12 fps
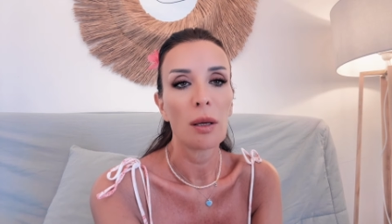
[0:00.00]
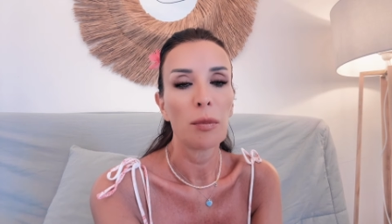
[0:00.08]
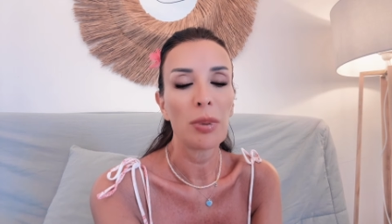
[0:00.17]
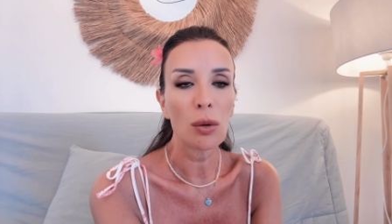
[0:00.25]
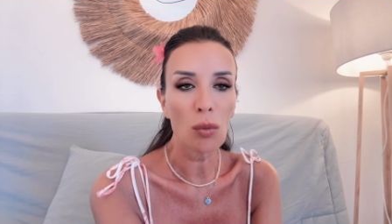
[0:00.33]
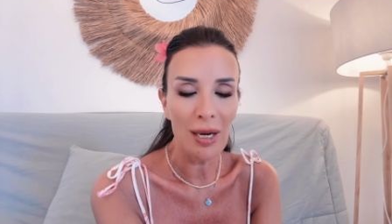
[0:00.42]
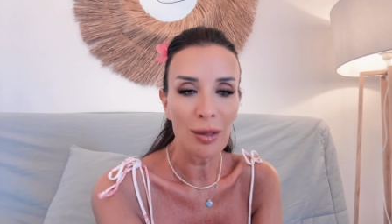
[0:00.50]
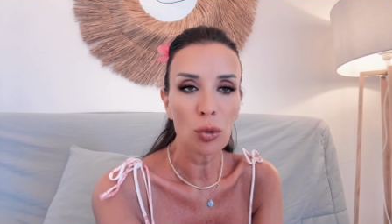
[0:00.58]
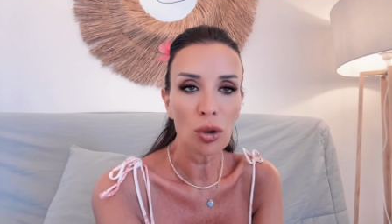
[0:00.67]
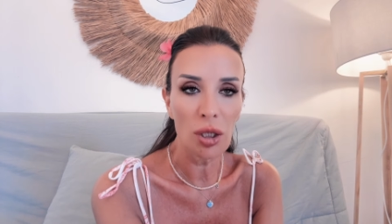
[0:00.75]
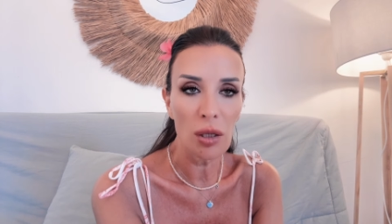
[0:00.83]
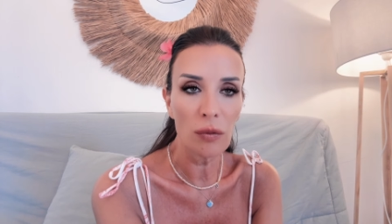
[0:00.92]
Per quale
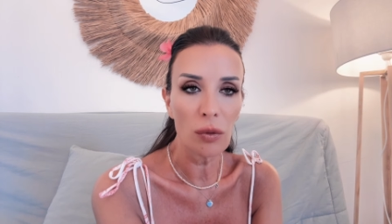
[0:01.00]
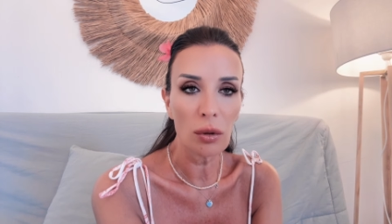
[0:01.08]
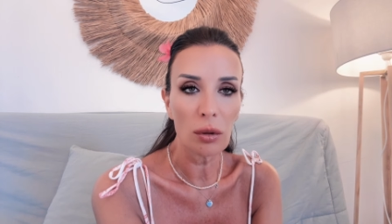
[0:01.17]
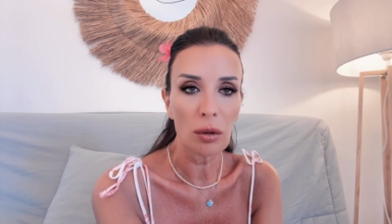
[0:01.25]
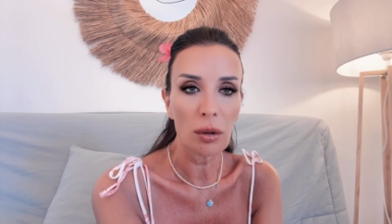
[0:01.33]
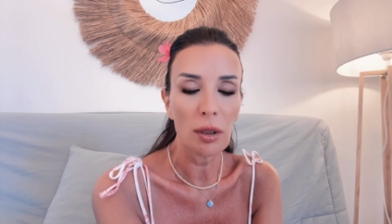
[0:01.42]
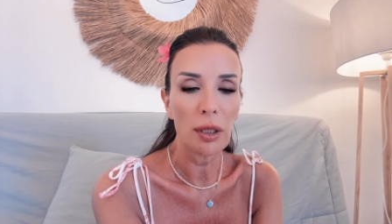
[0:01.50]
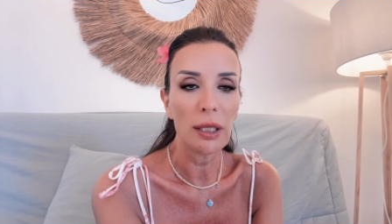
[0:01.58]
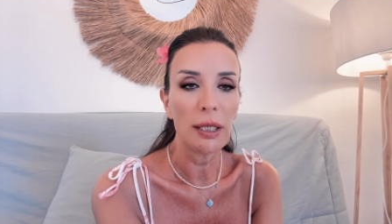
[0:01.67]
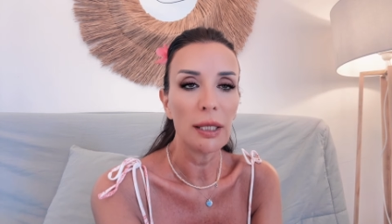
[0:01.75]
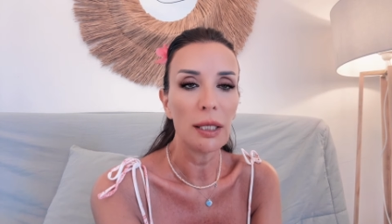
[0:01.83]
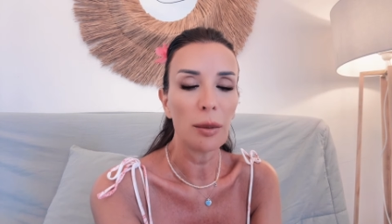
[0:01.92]
motivo
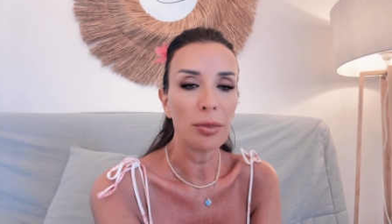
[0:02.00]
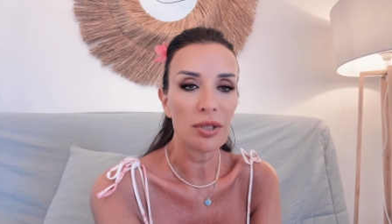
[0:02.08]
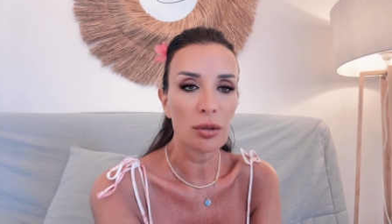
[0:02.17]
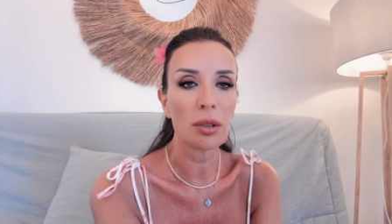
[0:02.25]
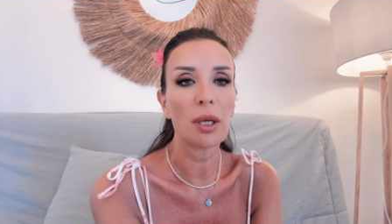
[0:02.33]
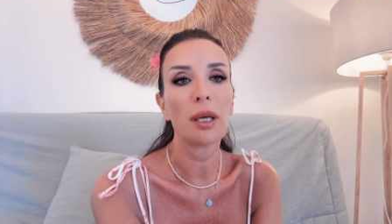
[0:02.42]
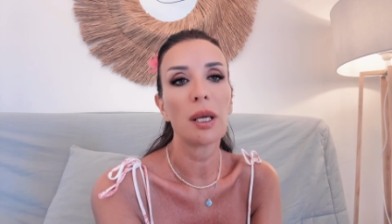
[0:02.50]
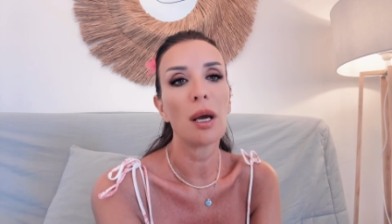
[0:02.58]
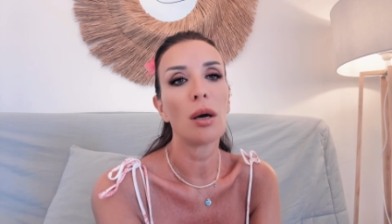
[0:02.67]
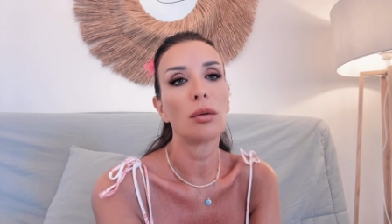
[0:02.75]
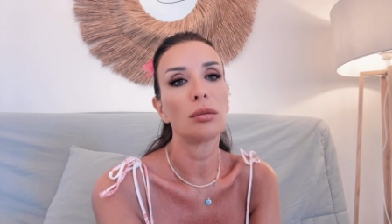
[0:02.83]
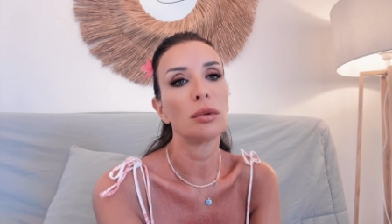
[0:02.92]
la persona che
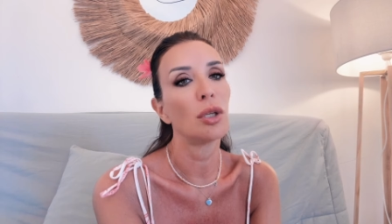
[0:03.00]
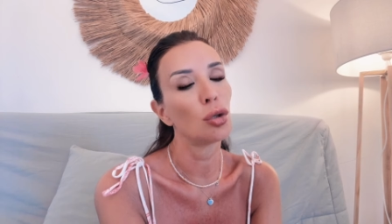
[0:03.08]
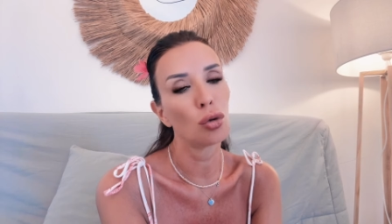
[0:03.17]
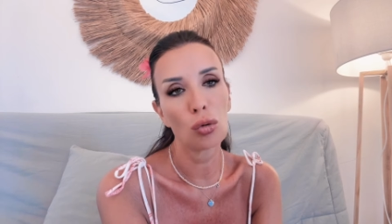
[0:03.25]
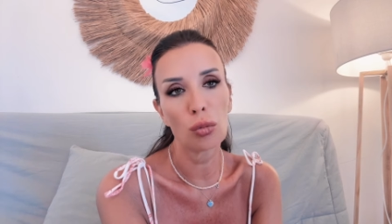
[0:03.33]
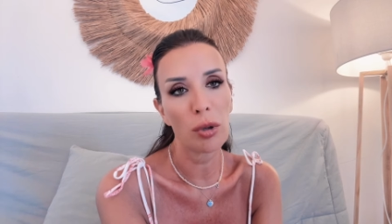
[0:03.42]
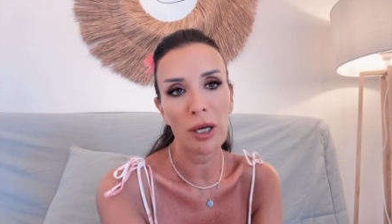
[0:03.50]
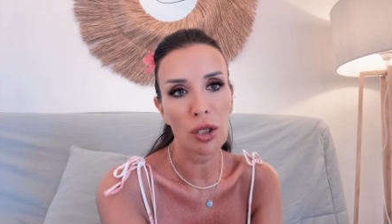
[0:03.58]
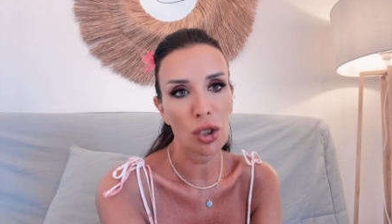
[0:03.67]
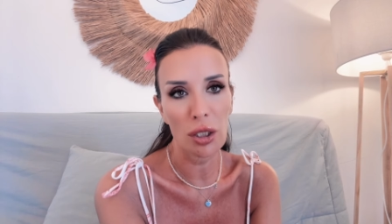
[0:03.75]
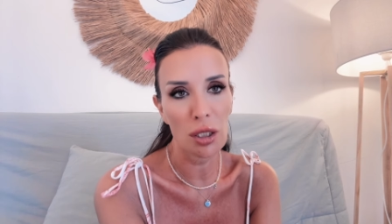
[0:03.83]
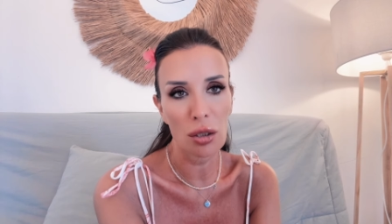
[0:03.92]
ha un disturbo
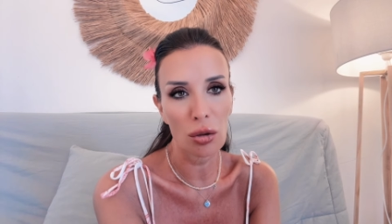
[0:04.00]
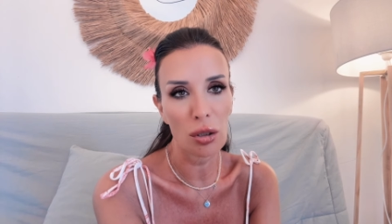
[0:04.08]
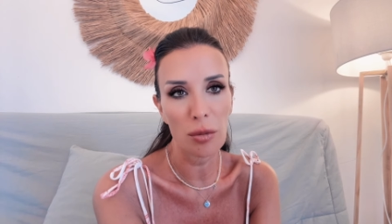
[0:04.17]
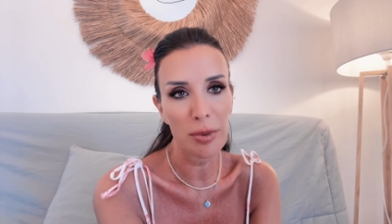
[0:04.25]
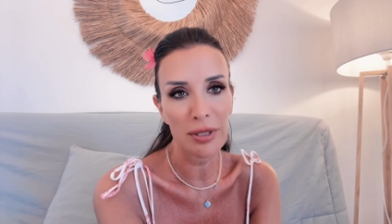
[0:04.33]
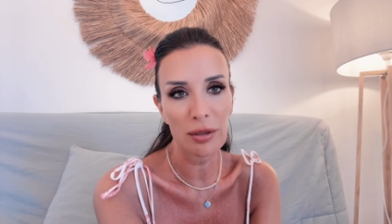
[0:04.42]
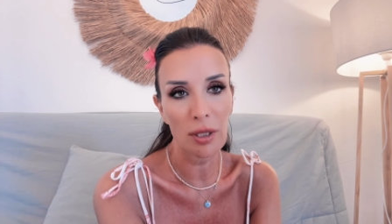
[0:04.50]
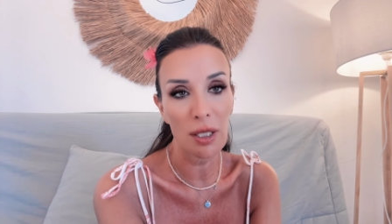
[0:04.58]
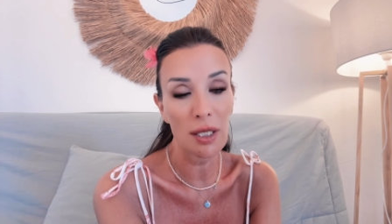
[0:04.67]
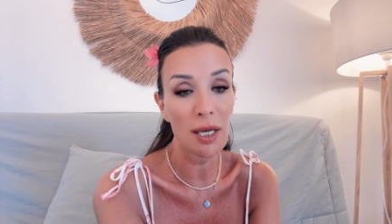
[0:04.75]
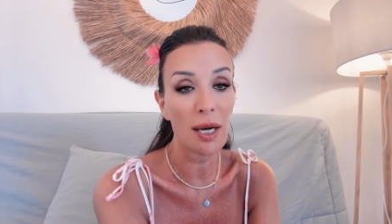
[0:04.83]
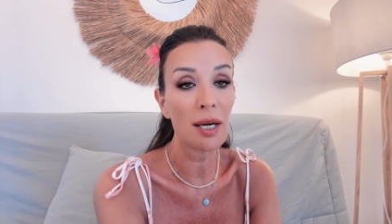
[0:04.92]
narcisistico di
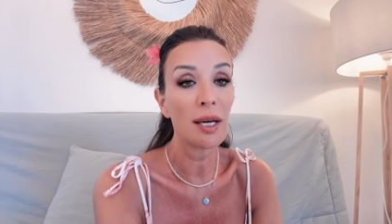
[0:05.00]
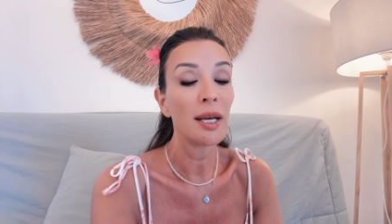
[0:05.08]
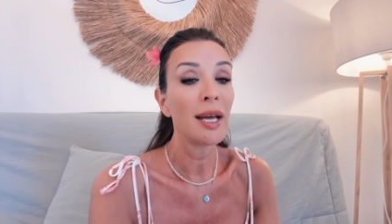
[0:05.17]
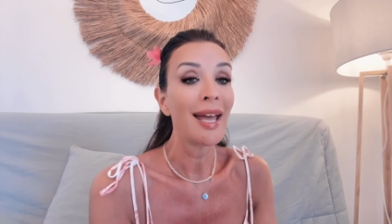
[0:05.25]
personalità